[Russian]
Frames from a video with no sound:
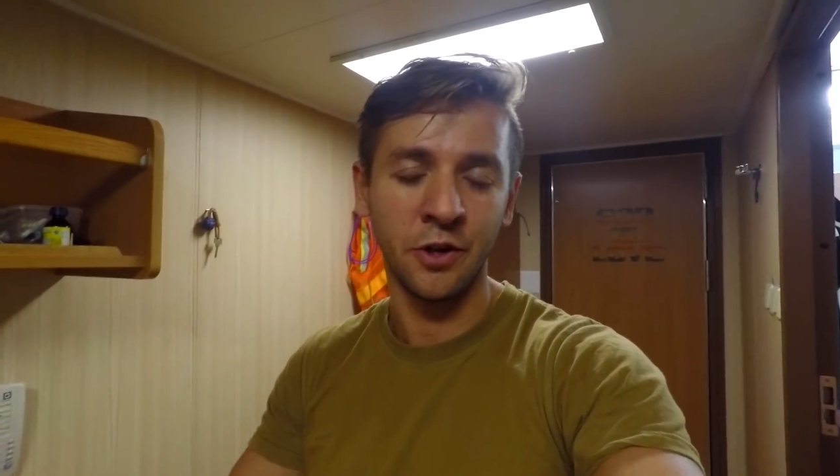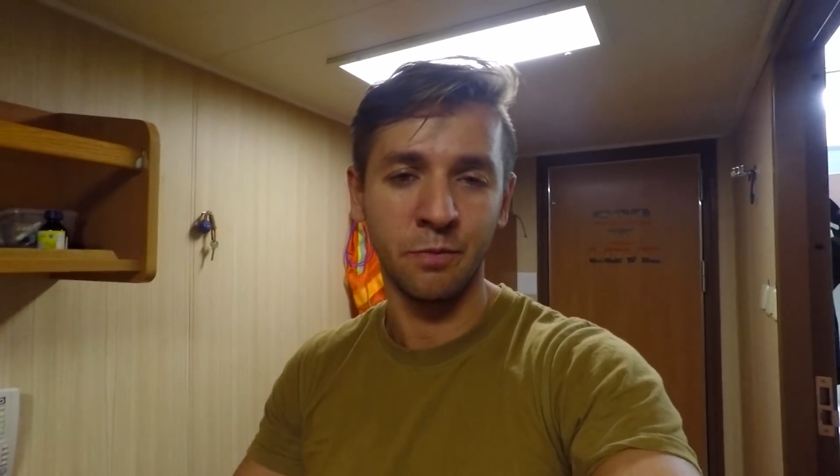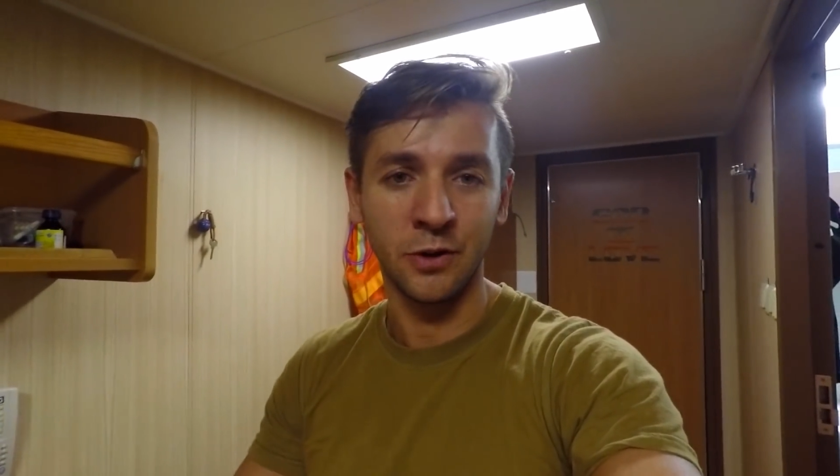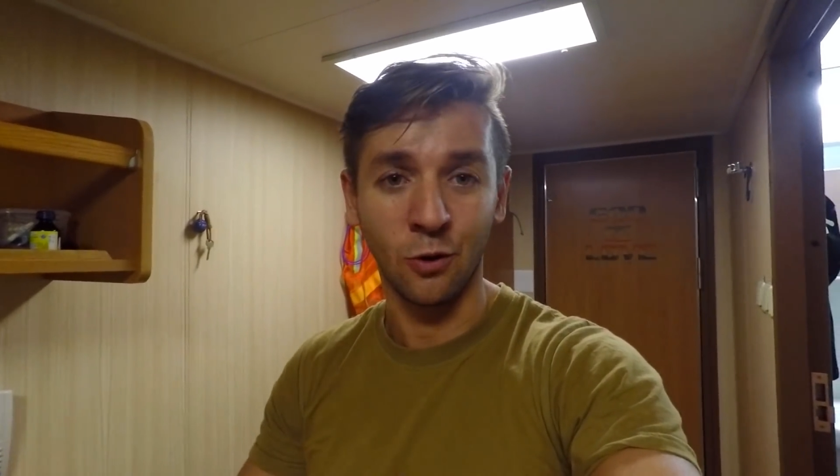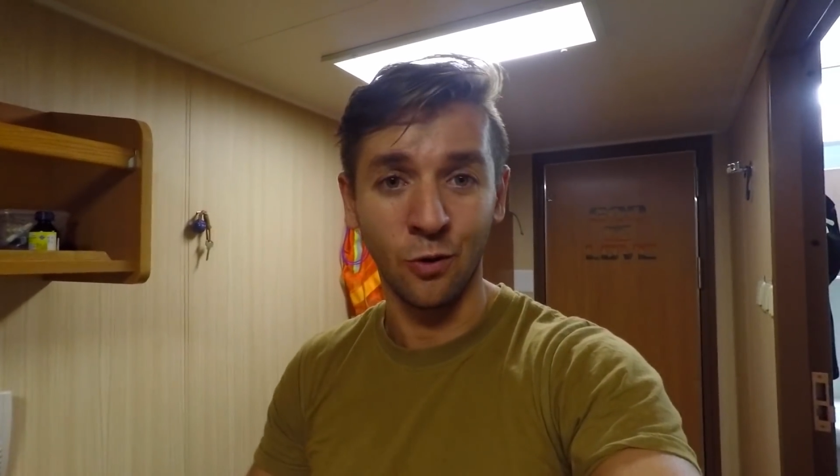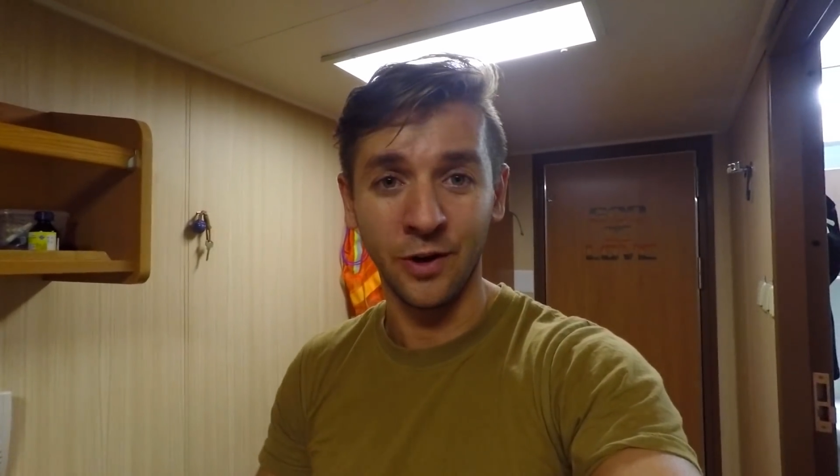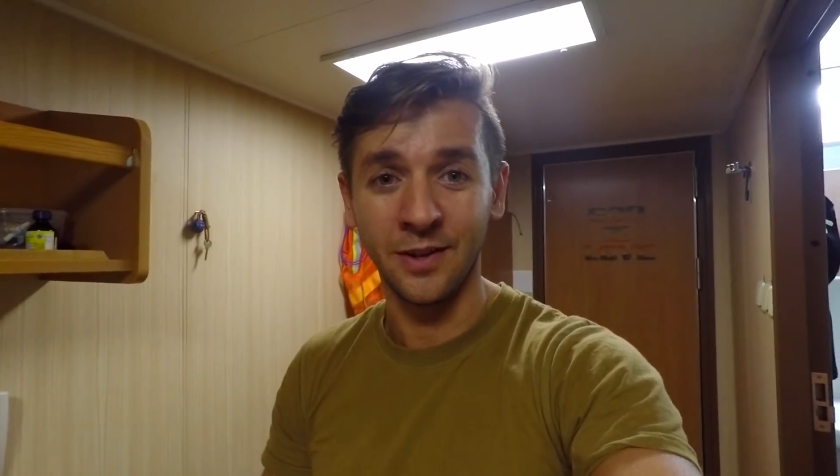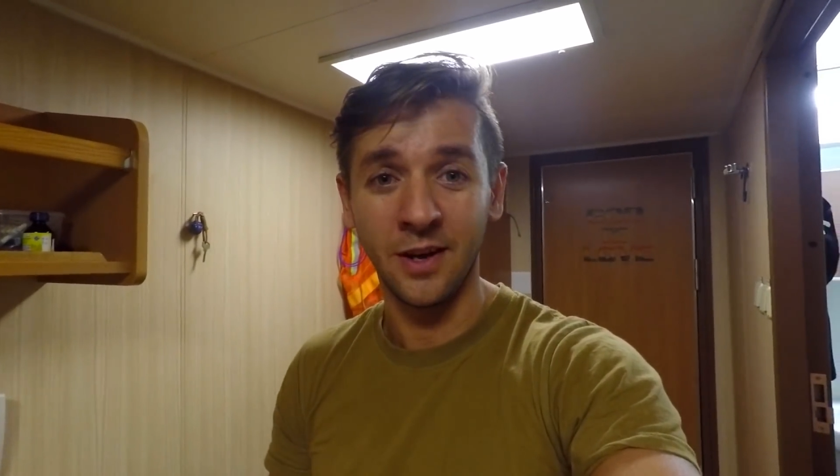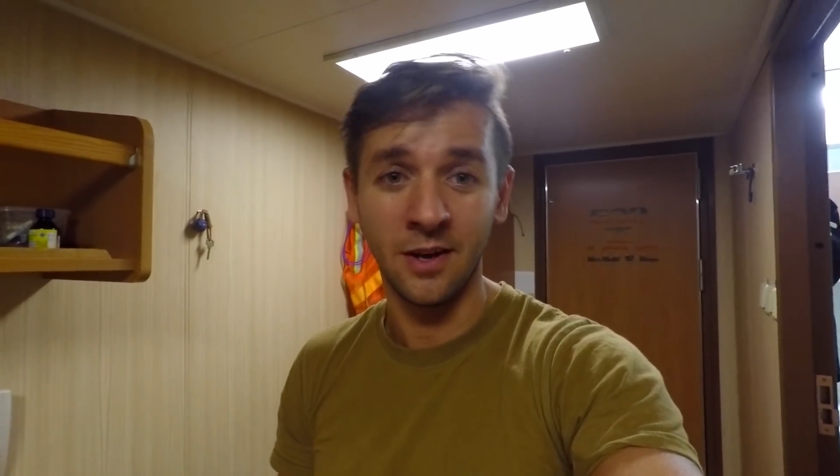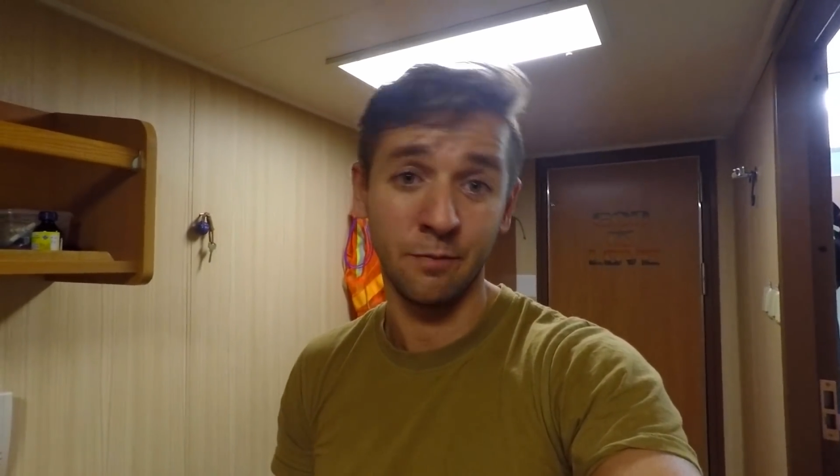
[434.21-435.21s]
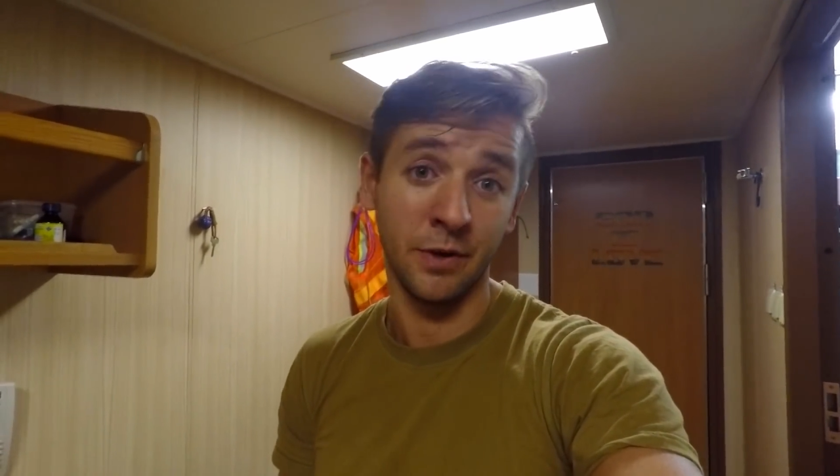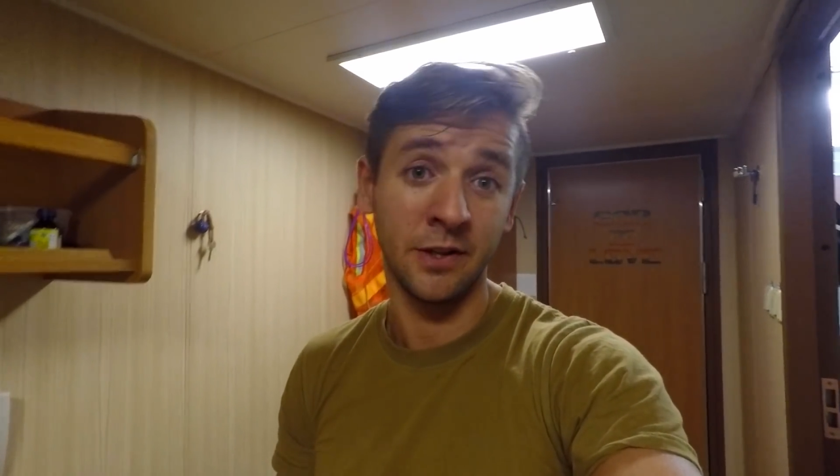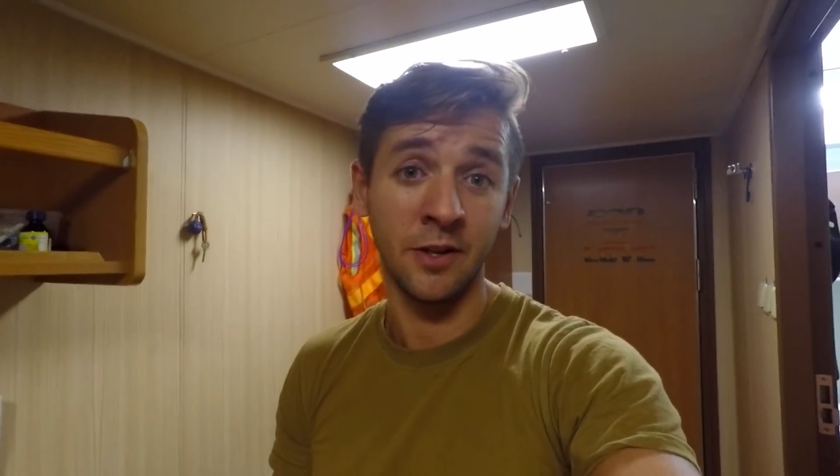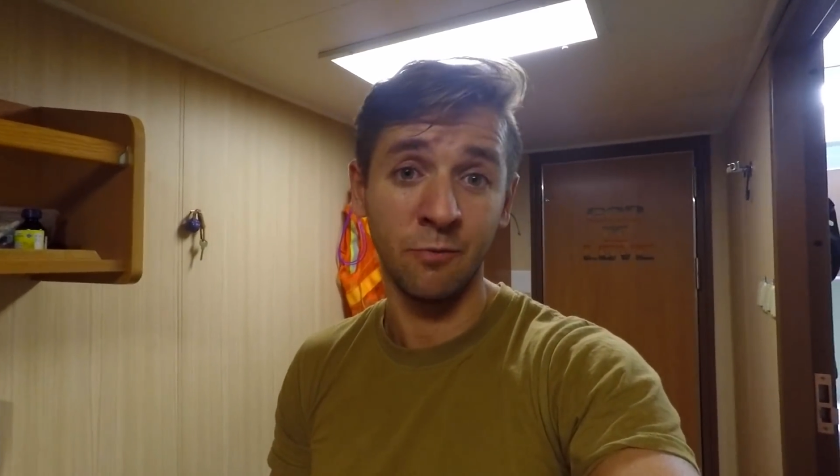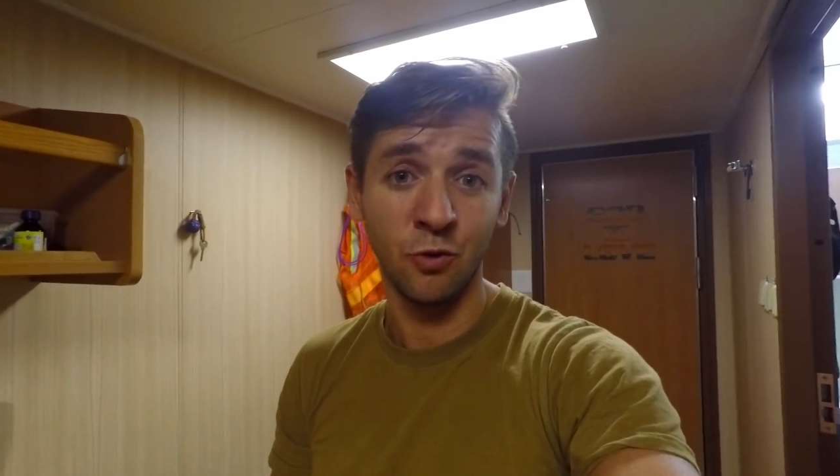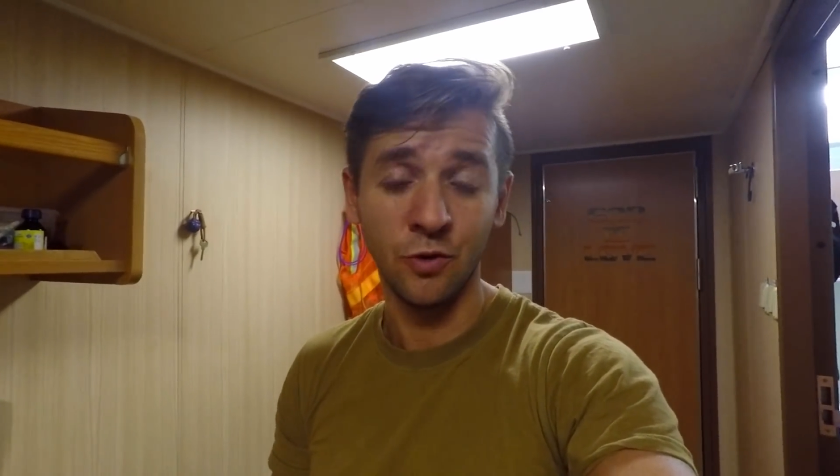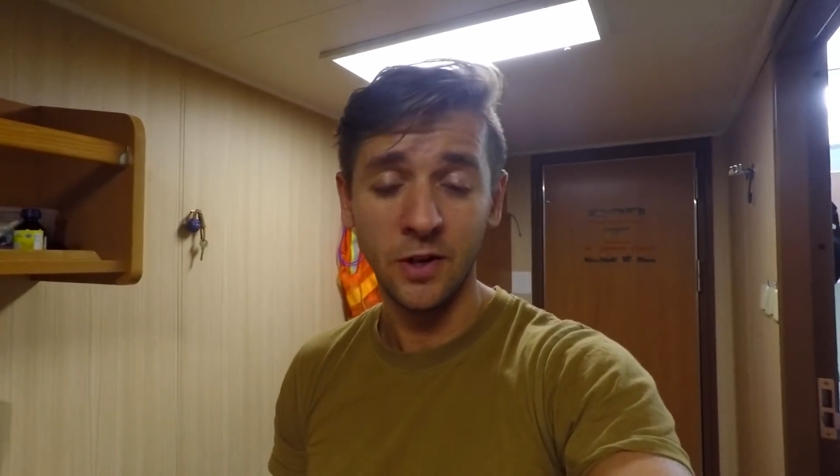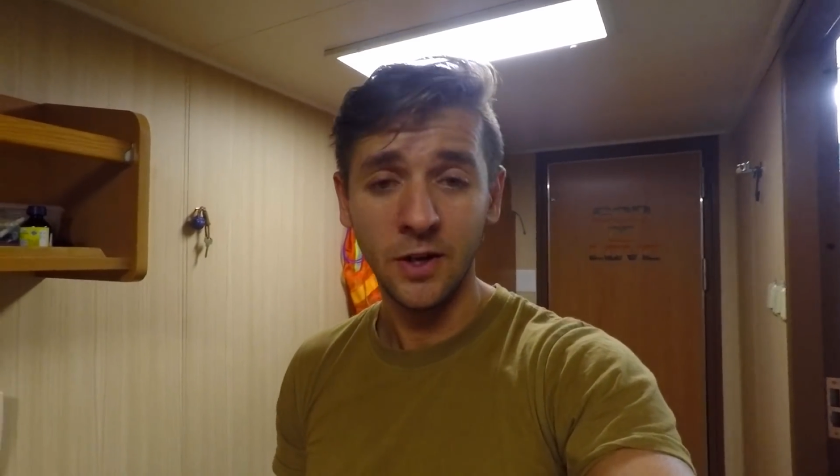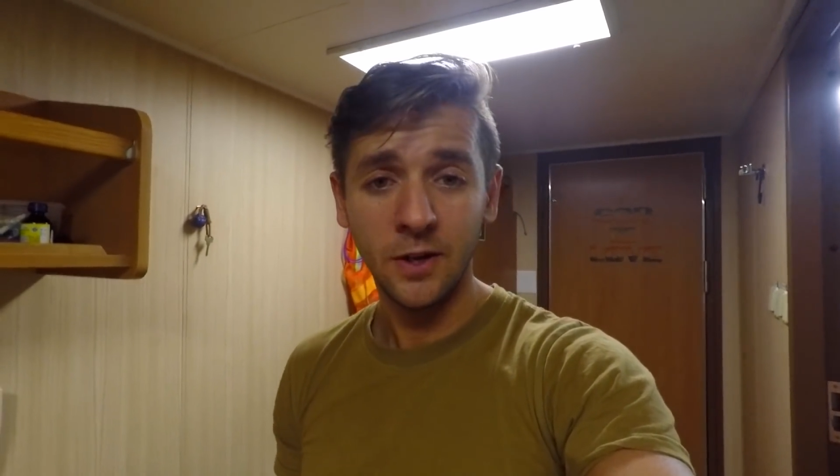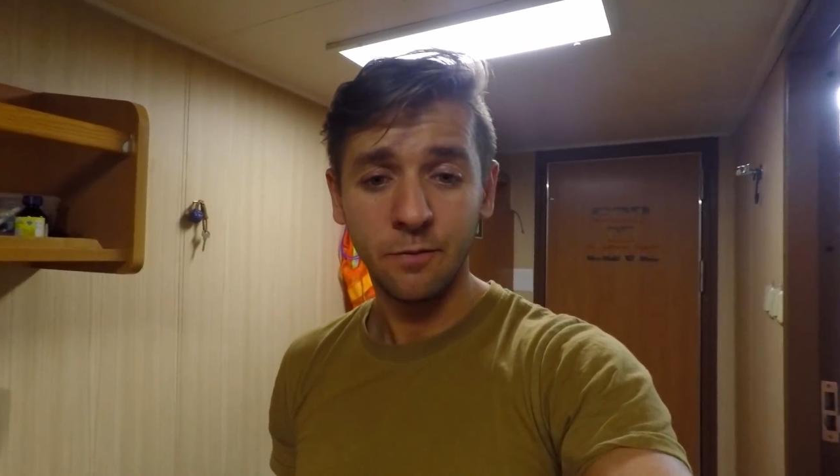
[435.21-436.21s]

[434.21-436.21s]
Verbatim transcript: не по трое, да, а по одному,